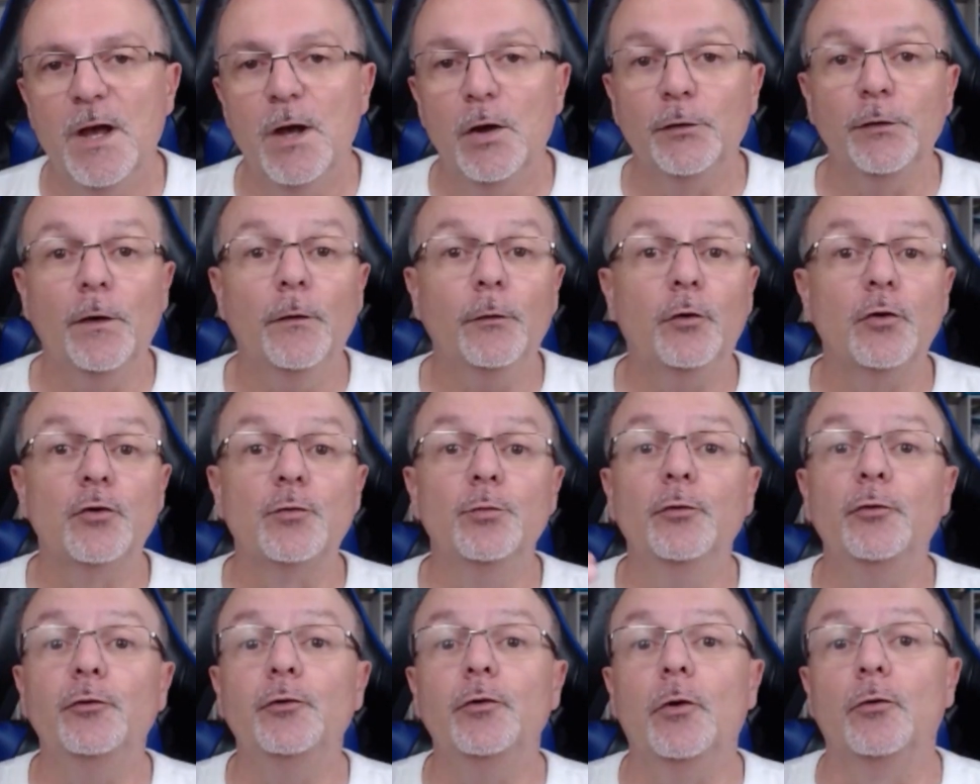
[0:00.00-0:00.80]
Sauf que je
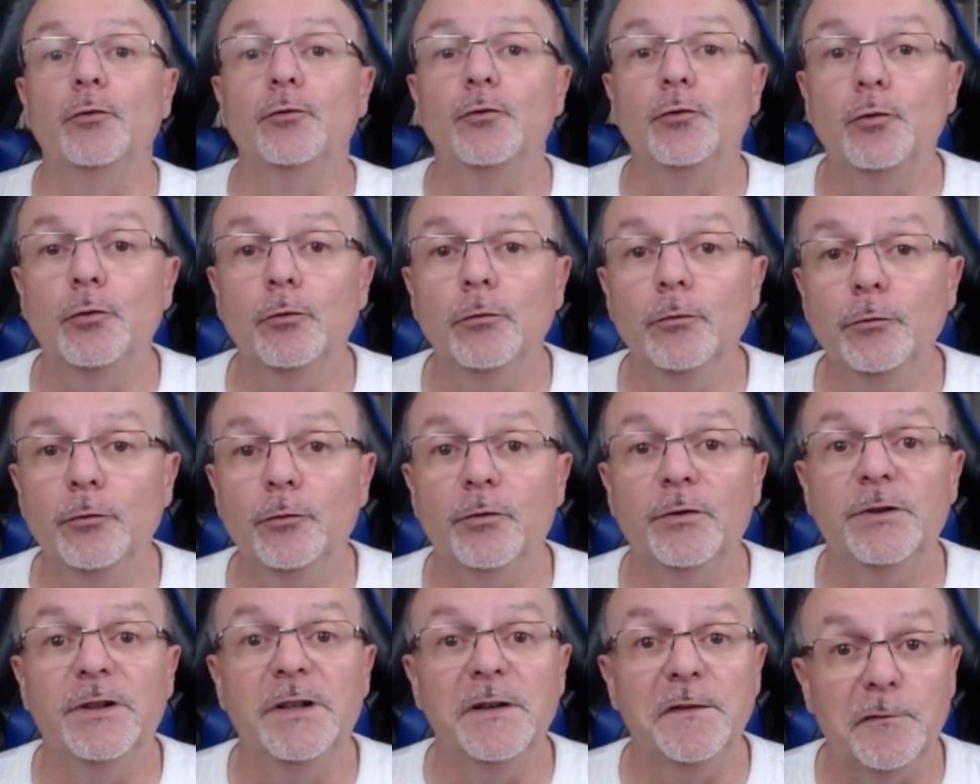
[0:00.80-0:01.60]
me suis rendu compte
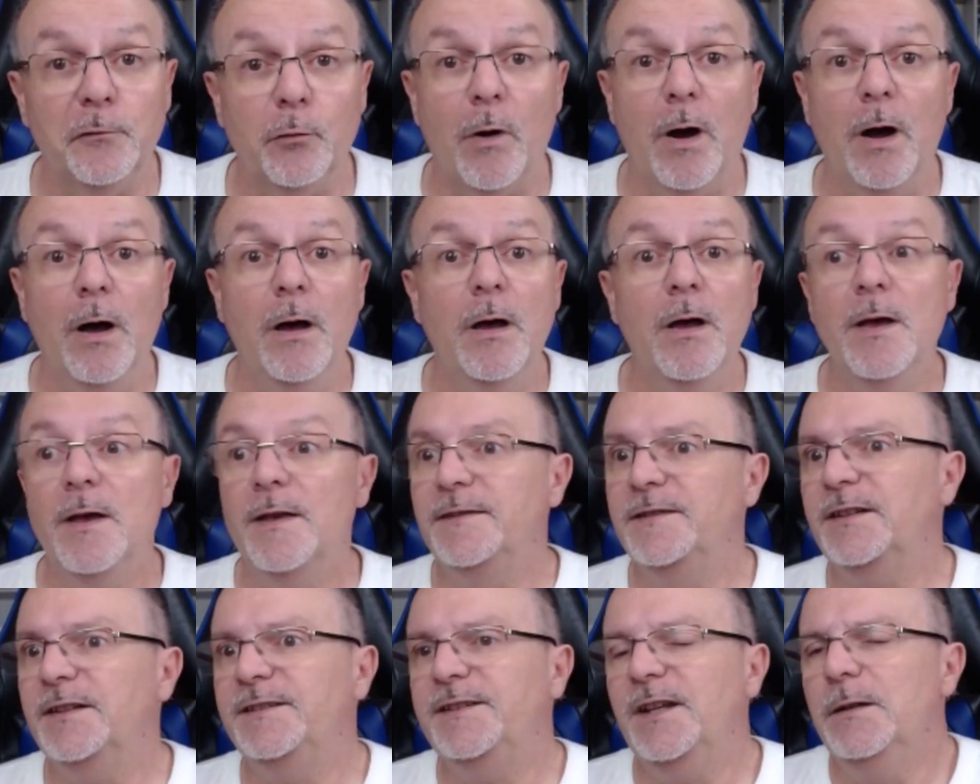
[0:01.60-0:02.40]
que des fois,
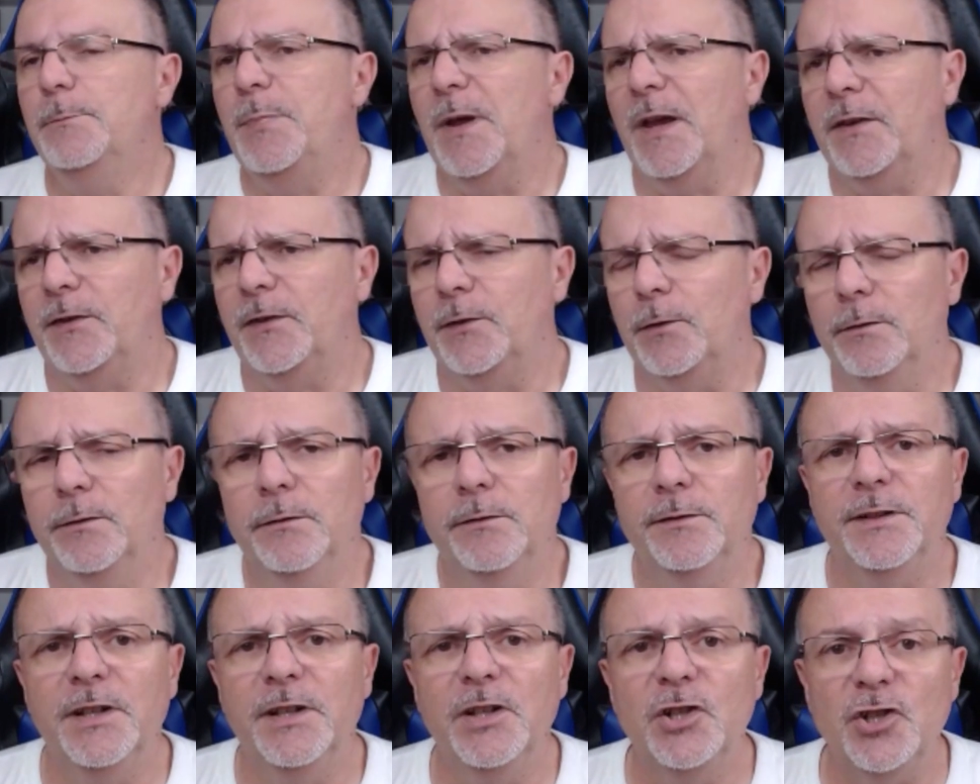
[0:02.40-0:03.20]
certaines
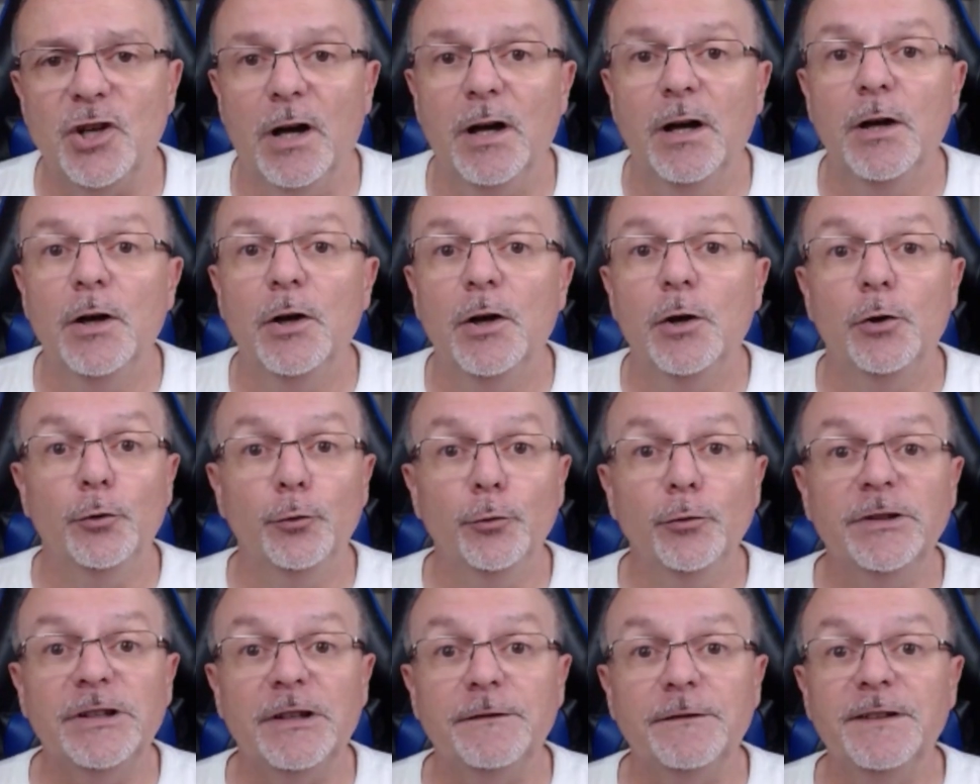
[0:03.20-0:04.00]
personnes déjà
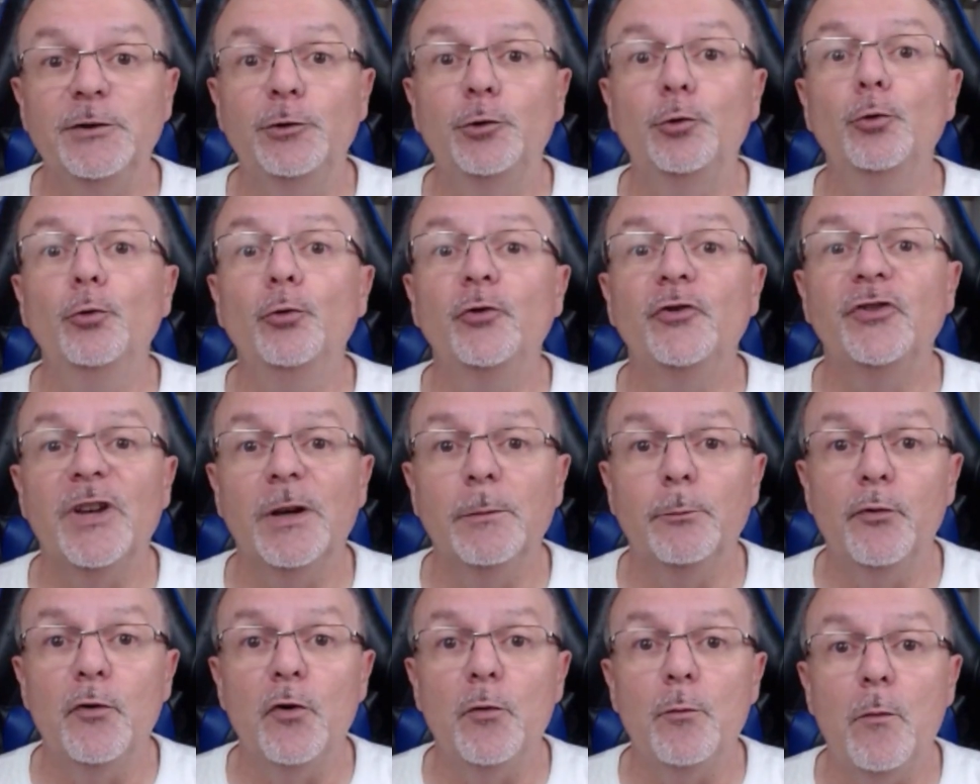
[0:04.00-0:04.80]
ne savait tout
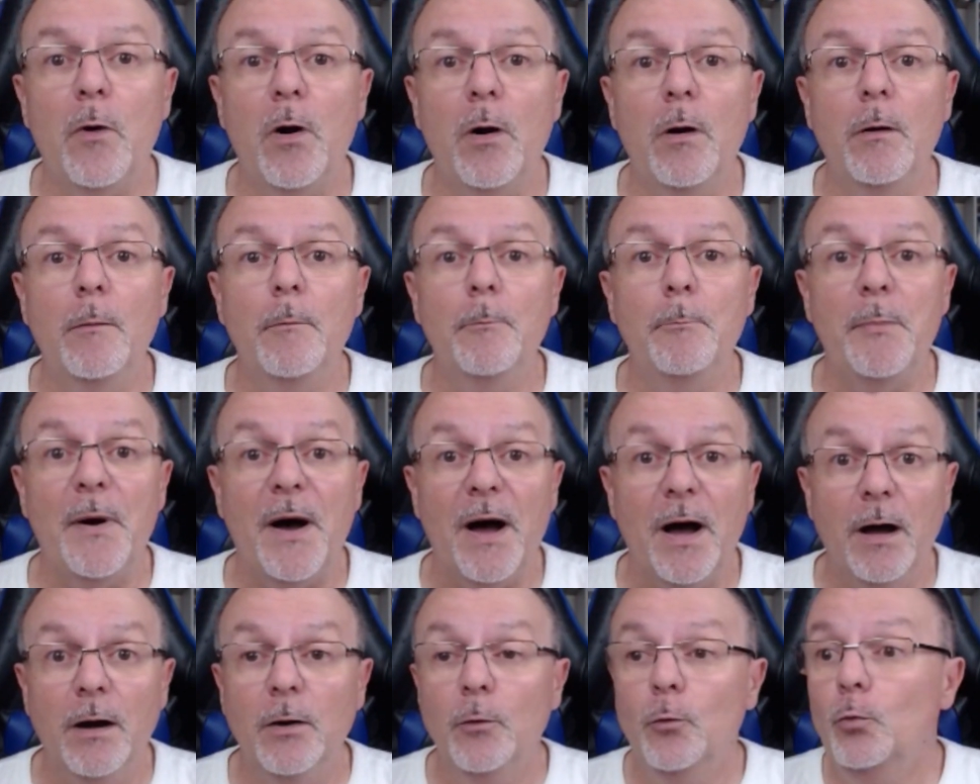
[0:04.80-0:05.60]
simplement
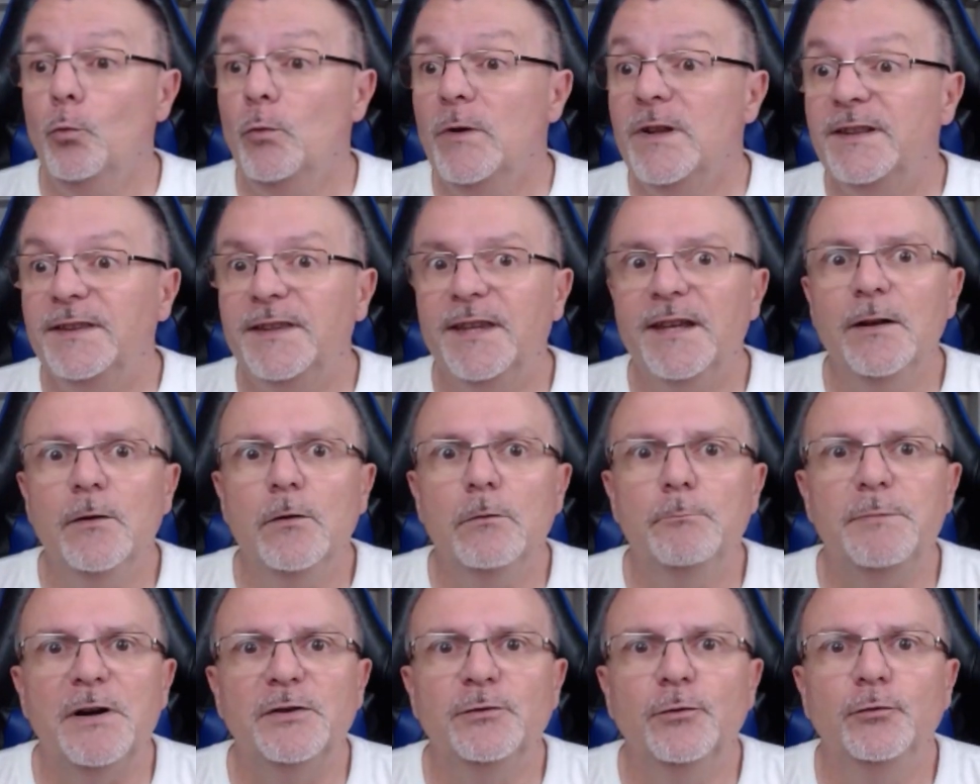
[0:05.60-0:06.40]
pas où était
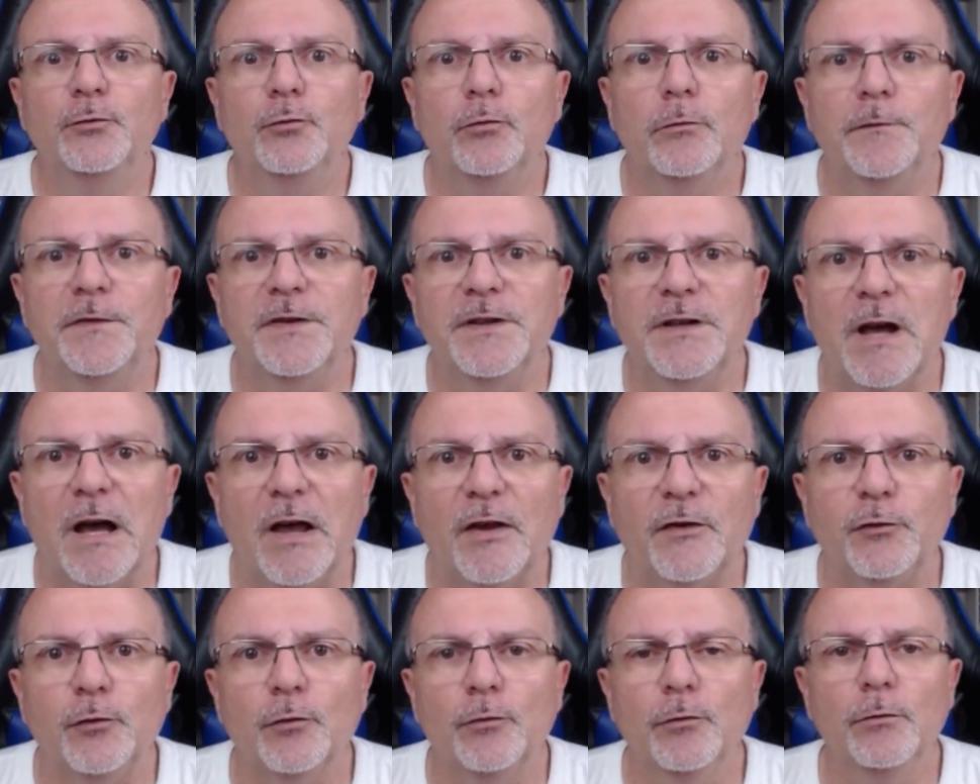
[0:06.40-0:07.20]
le panneau de
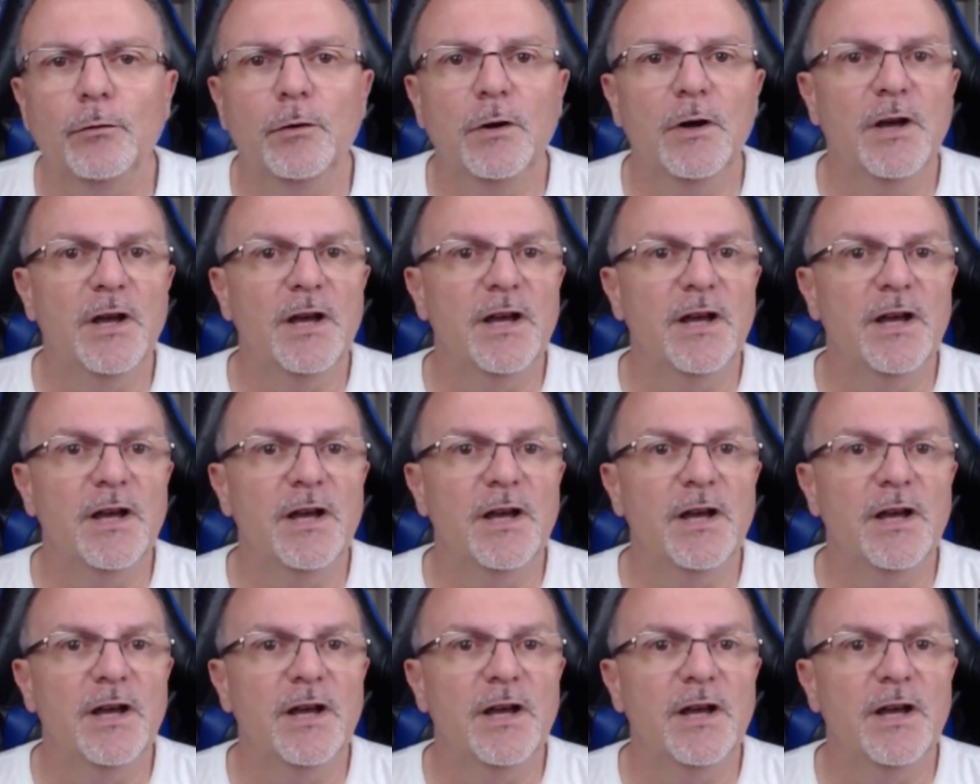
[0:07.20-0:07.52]
configuration